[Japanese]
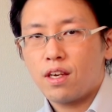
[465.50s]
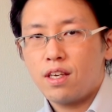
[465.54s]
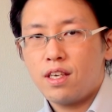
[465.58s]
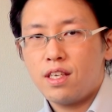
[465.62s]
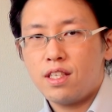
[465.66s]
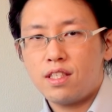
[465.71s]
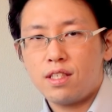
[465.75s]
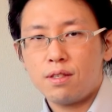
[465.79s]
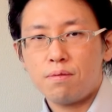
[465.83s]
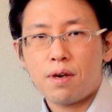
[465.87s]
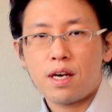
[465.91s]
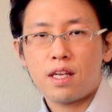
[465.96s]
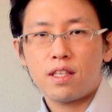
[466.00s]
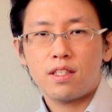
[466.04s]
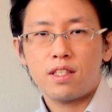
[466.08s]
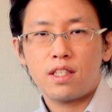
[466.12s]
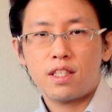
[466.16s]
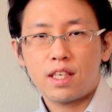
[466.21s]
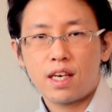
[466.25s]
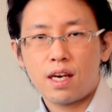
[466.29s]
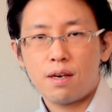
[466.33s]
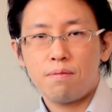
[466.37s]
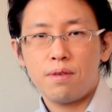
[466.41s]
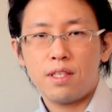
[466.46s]
一番
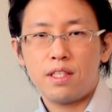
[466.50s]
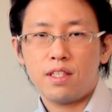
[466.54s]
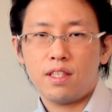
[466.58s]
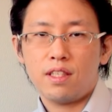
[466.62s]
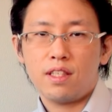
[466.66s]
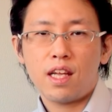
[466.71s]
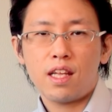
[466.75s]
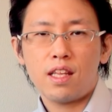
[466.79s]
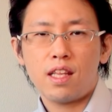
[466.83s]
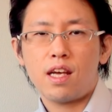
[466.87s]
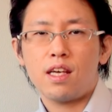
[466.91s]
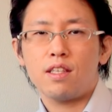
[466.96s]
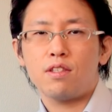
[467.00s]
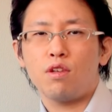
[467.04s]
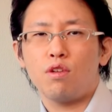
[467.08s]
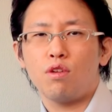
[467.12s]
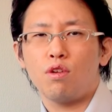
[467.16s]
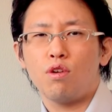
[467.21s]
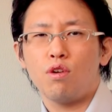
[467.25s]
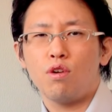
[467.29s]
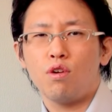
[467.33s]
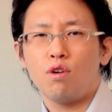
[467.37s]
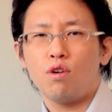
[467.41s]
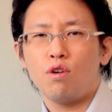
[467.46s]
近道ただそ
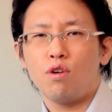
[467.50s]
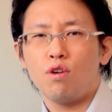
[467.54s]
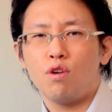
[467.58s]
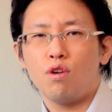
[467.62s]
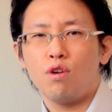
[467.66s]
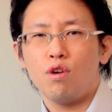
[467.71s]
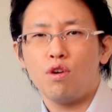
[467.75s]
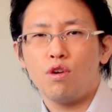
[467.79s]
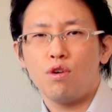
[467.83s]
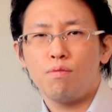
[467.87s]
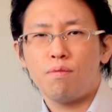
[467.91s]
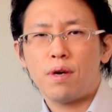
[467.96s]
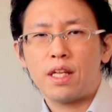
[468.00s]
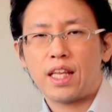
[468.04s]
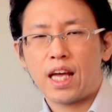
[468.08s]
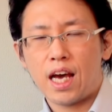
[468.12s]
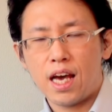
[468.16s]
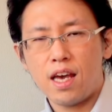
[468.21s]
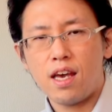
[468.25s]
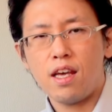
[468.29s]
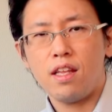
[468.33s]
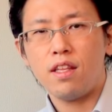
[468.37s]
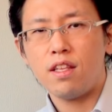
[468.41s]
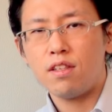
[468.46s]
のまあ
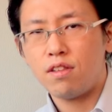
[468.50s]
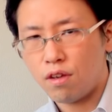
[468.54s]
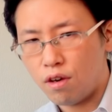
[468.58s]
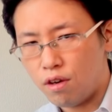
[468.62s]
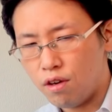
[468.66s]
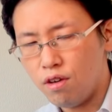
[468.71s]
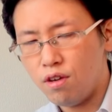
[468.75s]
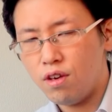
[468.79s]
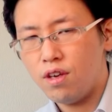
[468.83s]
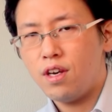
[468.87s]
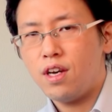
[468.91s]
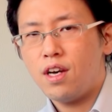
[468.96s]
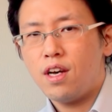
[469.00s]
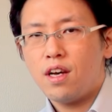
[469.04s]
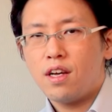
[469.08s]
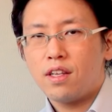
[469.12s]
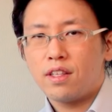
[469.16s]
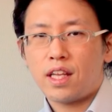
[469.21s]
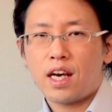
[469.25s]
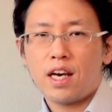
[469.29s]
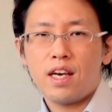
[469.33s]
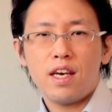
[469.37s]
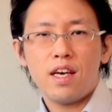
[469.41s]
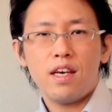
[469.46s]
大変ですよ
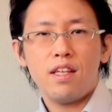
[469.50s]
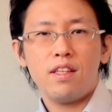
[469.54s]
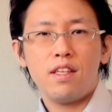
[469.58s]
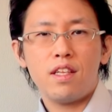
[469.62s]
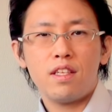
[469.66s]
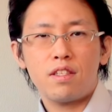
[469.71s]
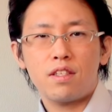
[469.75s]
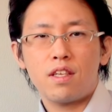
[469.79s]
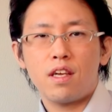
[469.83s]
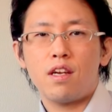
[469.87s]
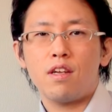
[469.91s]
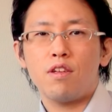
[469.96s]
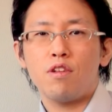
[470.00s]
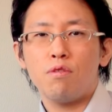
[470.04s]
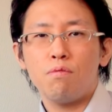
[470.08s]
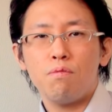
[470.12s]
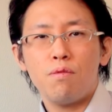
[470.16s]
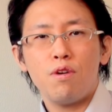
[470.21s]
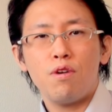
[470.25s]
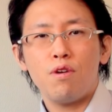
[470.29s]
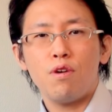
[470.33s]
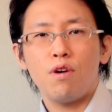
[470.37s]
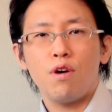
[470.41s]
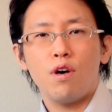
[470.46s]
大変ですけれど
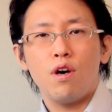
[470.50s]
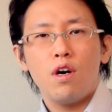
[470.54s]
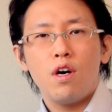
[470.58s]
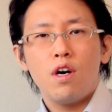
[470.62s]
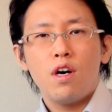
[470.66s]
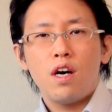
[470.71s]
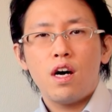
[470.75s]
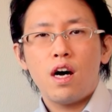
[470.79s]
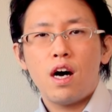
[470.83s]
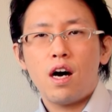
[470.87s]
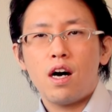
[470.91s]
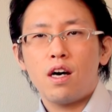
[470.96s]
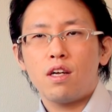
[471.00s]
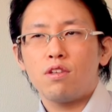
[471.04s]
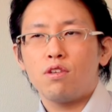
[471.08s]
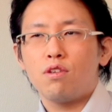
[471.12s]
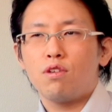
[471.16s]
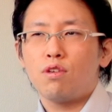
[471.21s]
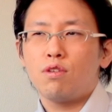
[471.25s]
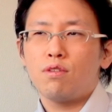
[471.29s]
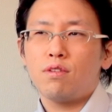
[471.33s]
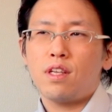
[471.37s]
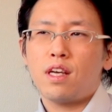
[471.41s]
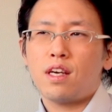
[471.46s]
もあ
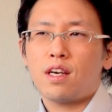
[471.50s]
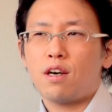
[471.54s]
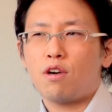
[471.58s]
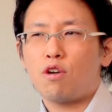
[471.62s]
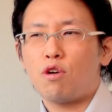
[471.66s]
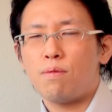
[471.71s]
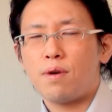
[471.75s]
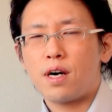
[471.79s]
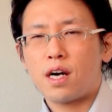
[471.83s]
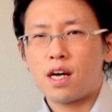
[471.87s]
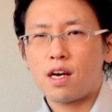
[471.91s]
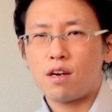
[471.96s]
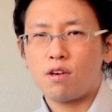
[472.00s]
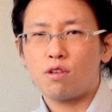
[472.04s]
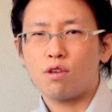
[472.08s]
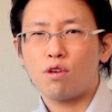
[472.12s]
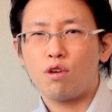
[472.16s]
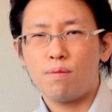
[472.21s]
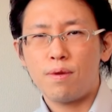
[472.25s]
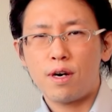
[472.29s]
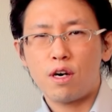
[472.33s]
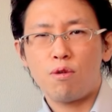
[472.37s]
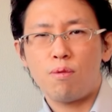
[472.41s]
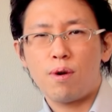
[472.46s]
のなんか細かいこと
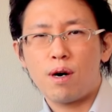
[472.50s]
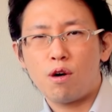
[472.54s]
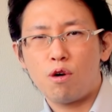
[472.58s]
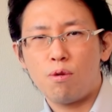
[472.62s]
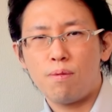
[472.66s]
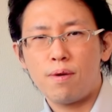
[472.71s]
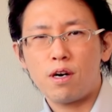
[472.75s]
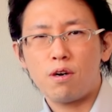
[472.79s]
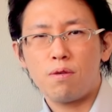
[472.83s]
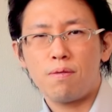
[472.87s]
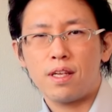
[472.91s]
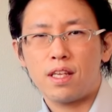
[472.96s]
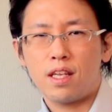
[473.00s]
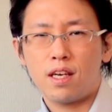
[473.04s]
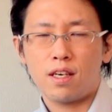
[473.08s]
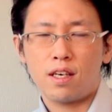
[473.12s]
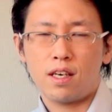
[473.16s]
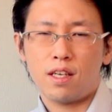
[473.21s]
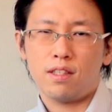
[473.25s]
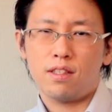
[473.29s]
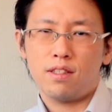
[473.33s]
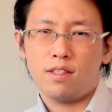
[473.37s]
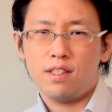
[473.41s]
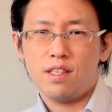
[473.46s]
ごまごまごまごまなん
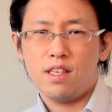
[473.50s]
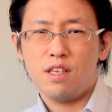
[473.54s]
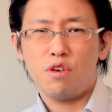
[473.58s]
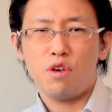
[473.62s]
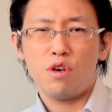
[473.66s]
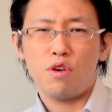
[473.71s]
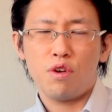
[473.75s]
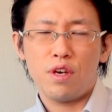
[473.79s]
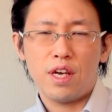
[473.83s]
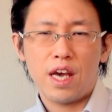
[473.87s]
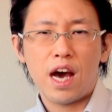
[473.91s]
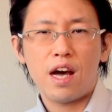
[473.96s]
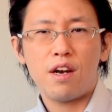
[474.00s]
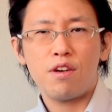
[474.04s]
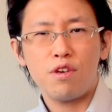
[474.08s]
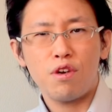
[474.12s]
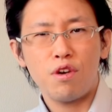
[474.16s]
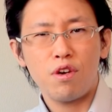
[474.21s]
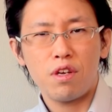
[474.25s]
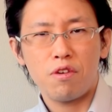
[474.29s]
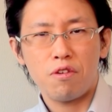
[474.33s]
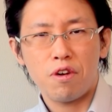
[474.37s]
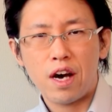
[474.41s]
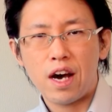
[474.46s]
かいろいろやる
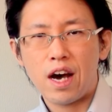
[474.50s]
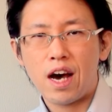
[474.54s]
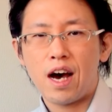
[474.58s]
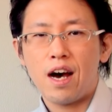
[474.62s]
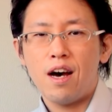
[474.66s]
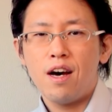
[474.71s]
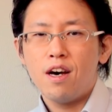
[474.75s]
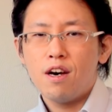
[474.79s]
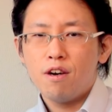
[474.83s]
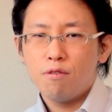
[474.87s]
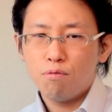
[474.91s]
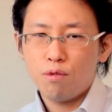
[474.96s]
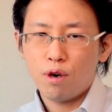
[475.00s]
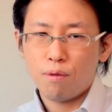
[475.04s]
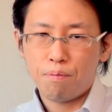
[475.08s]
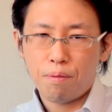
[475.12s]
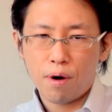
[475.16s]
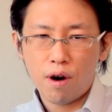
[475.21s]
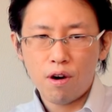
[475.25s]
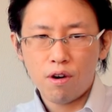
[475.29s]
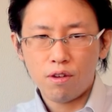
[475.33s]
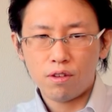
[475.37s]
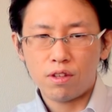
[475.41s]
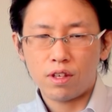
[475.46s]
よりはもう
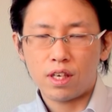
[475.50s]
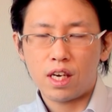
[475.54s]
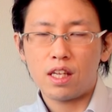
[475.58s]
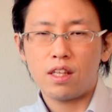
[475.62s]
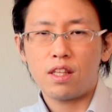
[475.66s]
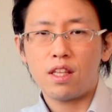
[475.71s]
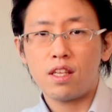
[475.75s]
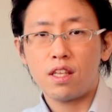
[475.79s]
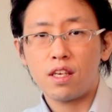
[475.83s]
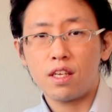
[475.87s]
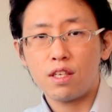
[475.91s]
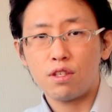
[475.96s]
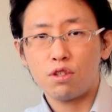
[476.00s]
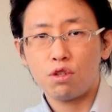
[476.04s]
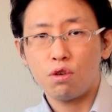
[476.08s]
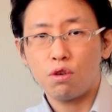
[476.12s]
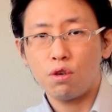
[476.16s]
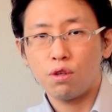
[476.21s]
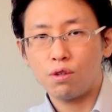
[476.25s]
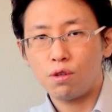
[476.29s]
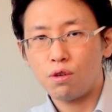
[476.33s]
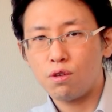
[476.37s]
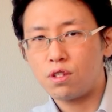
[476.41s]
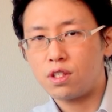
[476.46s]
パーンと決定的な証
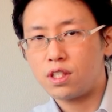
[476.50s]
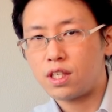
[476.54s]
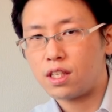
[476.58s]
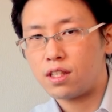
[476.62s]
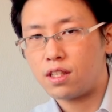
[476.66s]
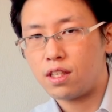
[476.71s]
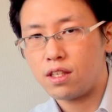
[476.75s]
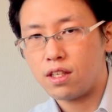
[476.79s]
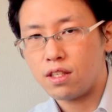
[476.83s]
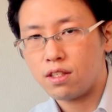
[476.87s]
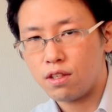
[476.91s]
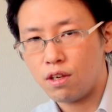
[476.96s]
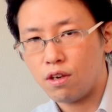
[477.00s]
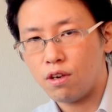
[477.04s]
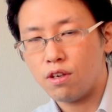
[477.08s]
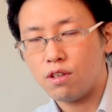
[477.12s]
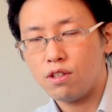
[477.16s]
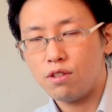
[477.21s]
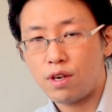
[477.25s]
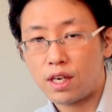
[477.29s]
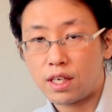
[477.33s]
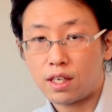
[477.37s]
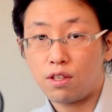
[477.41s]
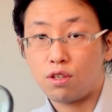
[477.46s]
拠を取っちゃってですよ
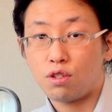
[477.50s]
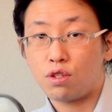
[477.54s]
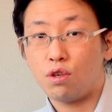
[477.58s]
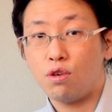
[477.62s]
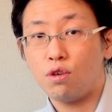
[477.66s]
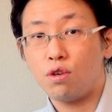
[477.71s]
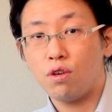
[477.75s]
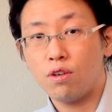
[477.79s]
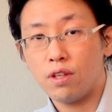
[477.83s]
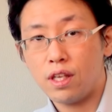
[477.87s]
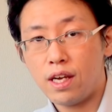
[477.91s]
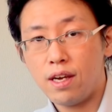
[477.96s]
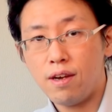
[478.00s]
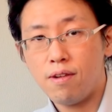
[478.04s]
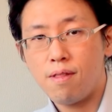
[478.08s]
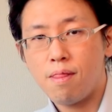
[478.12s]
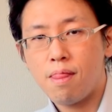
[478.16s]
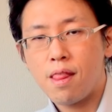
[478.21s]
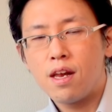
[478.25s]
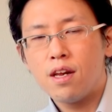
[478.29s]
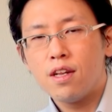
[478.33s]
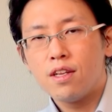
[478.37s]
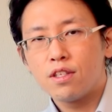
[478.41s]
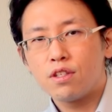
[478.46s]
浮気の証拠をね
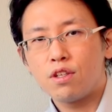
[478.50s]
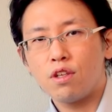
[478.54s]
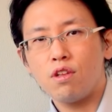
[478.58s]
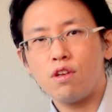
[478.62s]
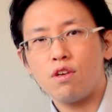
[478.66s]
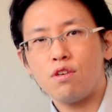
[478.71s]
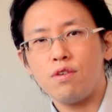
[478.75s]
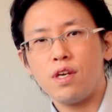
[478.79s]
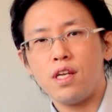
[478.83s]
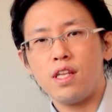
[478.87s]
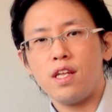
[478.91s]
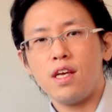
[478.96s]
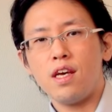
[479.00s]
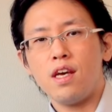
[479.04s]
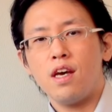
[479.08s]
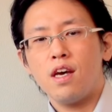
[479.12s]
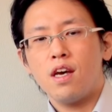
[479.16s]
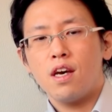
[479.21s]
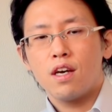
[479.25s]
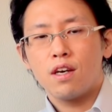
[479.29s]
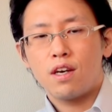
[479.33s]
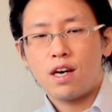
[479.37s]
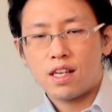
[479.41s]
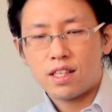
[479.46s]
その上で
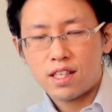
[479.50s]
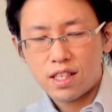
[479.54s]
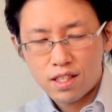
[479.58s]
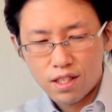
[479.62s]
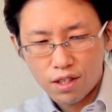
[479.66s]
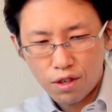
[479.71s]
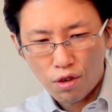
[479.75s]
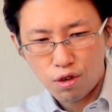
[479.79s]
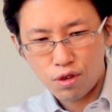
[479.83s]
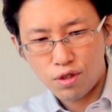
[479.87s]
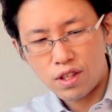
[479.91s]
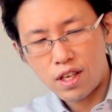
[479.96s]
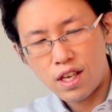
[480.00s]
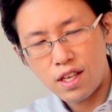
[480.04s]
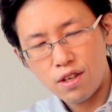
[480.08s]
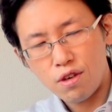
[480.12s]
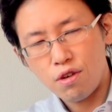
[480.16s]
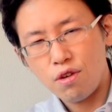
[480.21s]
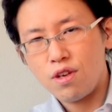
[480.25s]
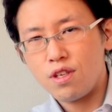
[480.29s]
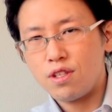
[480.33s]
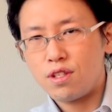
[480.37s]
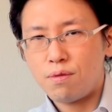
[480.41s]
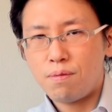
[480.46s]
私こんなに
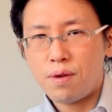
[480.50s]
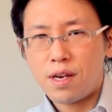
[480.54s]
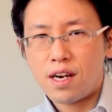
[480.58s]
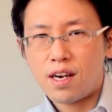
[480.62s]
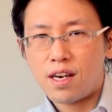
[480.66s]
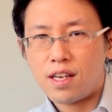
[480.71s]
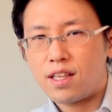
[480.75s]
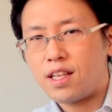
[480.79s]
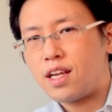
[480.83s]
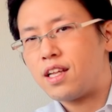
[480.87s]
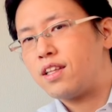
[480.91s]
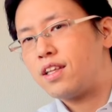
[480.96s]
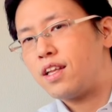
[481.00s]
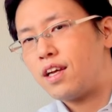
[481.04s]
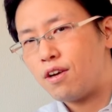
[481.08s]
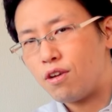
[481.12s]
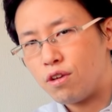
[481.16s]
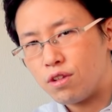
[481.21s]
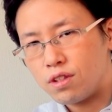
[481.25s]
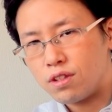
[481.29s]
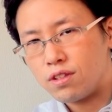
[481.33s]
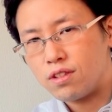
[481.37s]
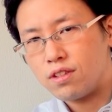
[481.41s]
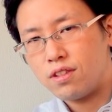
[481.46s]
追い詰められたんだ
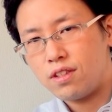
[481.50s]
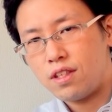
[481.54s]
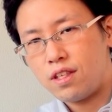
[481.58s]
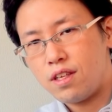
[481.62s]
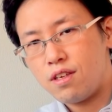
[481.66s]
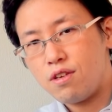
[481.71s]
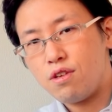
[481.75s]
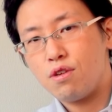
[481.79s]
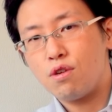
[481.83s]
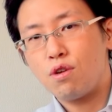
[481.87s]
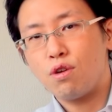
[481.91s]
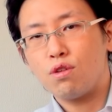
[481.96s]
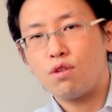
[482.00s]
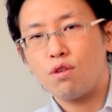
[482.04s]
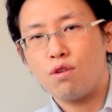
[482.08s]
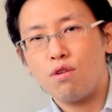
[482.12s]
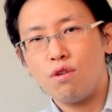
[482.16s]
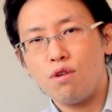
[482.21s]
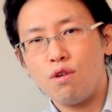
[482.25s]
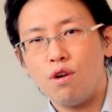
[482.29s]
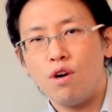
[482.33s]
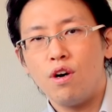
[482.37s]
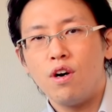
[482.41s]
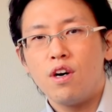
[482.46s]
よっていうこと
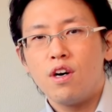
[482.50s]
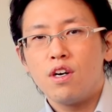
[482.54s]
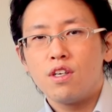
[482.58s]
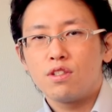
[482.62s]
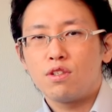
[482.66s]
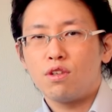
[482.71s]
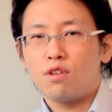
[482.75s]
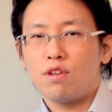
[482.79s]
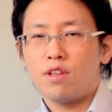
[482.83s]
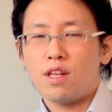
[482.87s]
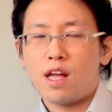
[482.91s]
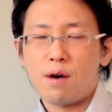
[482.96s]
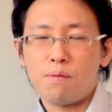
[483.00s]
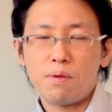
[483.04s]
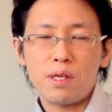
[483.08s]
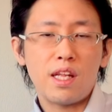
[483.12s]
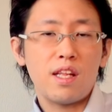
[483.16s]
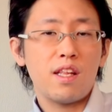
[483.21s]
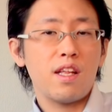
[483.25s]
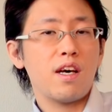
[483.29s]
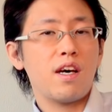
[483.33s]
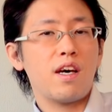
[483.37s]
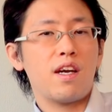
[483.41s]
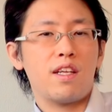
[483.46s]
をその波
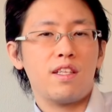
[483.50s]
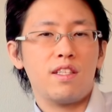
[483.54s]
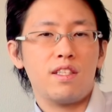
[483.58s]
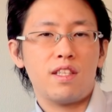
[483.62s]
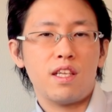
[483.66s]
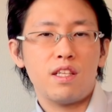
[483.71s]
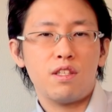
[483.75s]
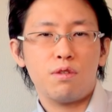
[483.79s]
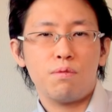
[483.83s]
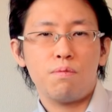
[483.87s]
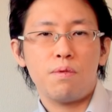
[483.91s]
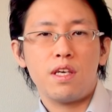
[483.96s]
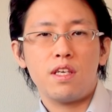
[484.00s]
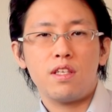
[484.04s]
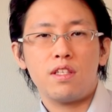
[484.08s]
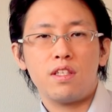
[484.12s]
の流れに説明